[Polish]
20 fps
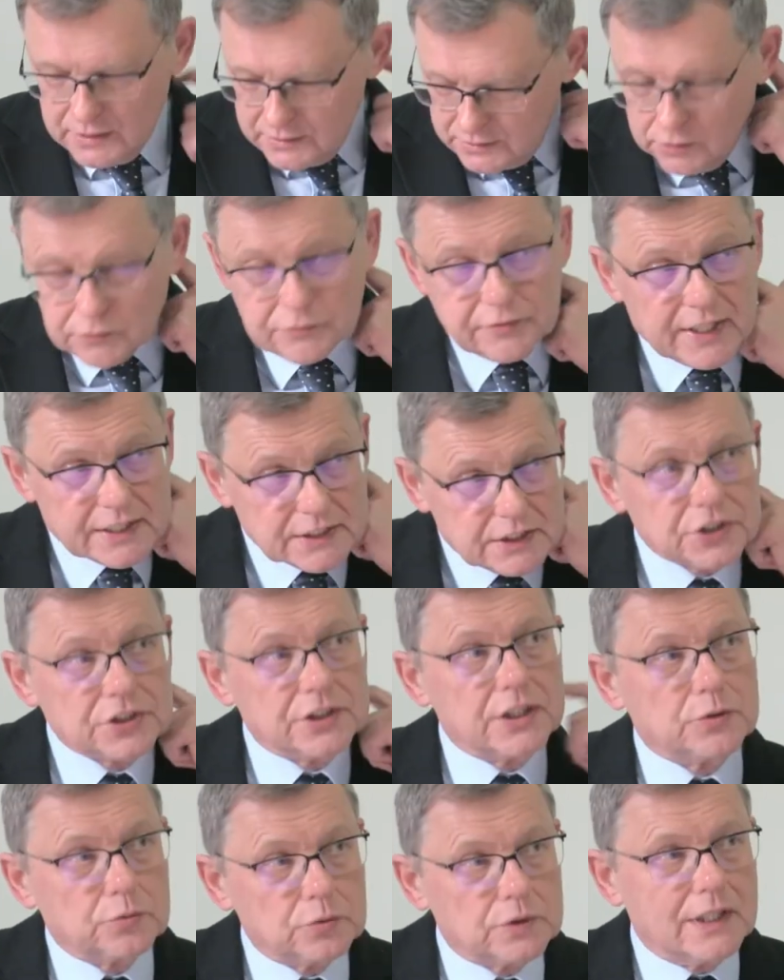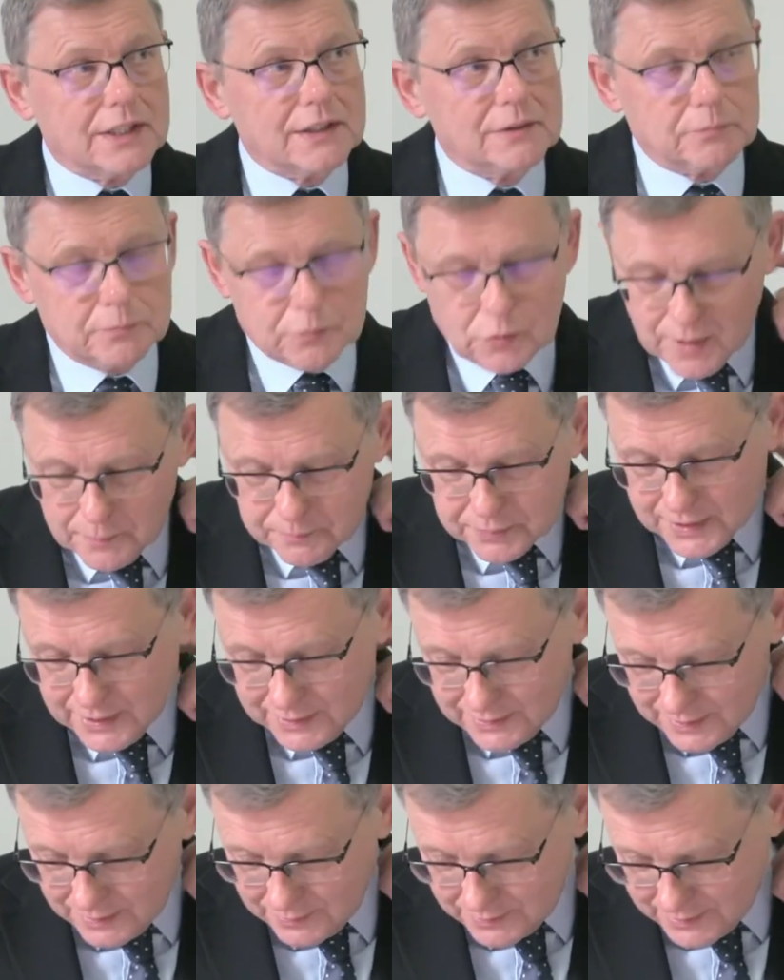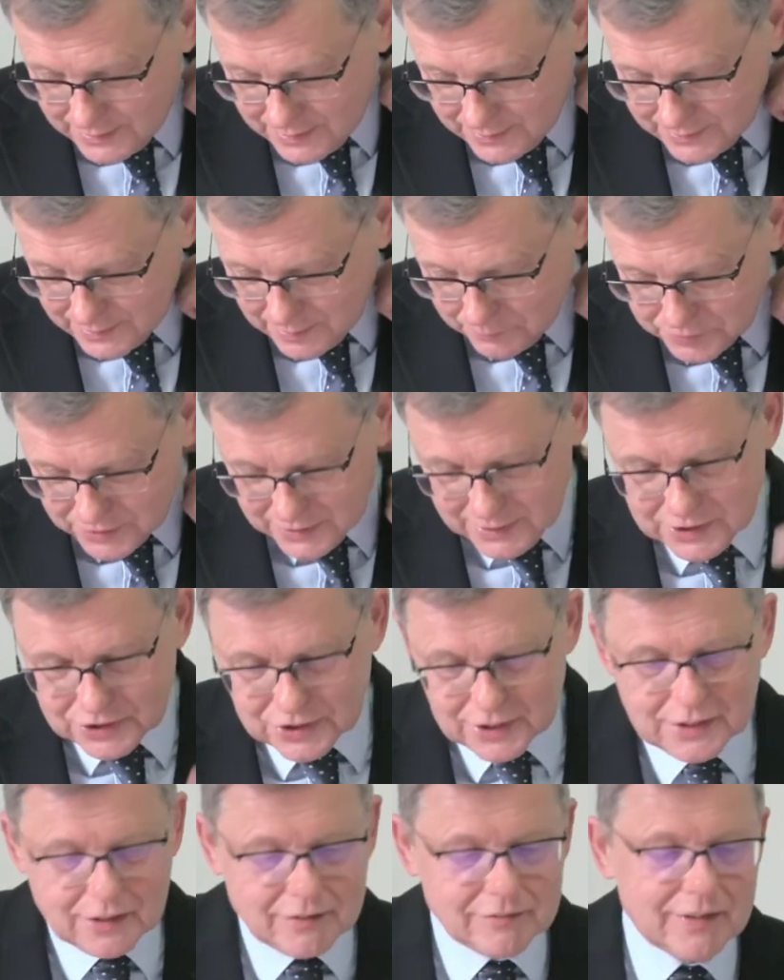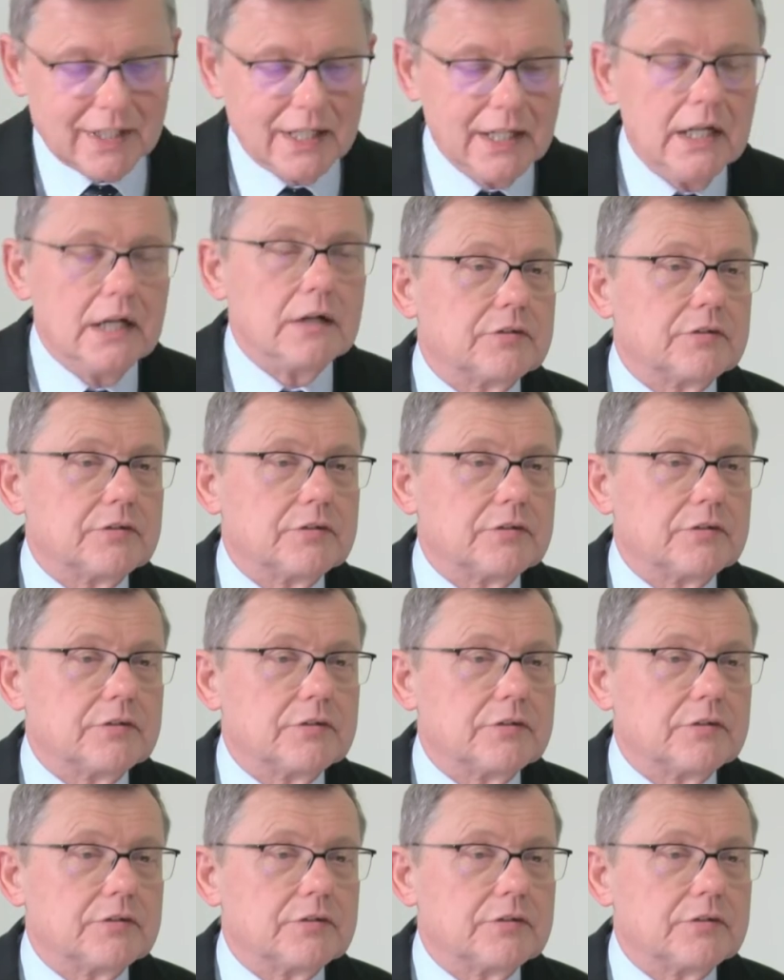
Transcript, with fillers: No faktycznie tutaj pułapka ta, ta, ta przeliczeniowa.